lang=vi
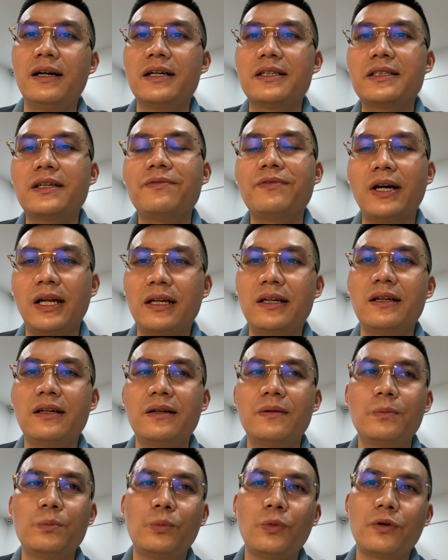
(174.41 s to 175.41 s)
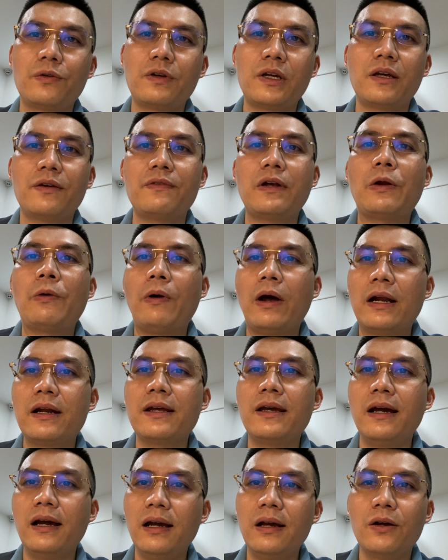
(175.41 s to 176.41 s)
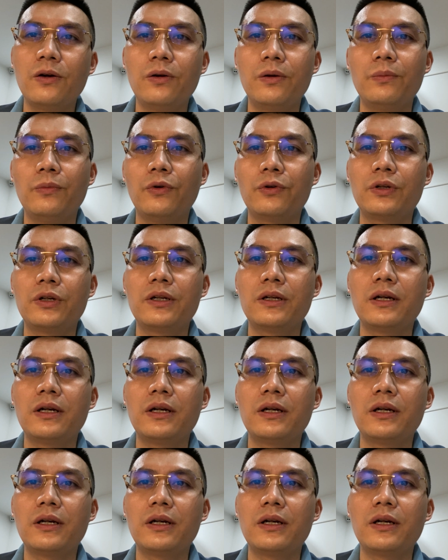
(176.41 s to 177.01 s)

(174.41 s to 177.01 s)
nhân vật, một cái văn hóa riêng của một